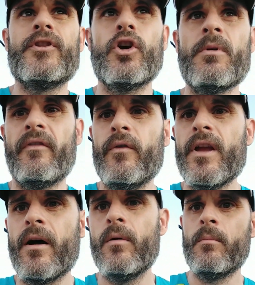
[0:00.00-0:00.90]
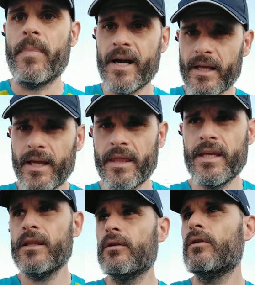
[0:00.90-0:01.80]
Yo me fui a un
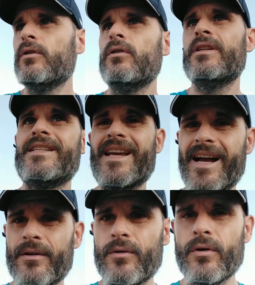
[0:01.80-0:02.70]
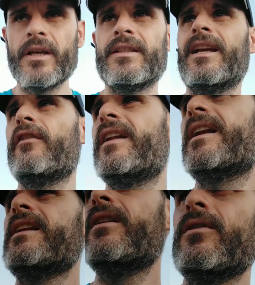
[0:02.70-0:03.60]
parquecito llano que está al lado
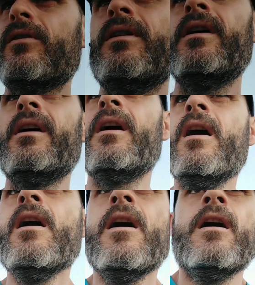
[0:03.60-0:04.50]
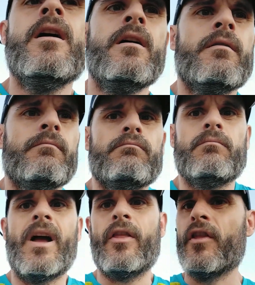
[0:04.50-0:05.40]
del río,
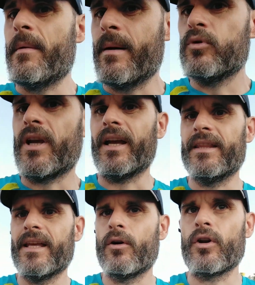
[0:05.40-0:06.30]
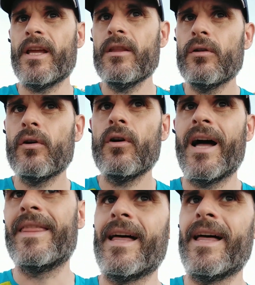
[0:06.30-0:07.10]
donde había mucha gente corriendo,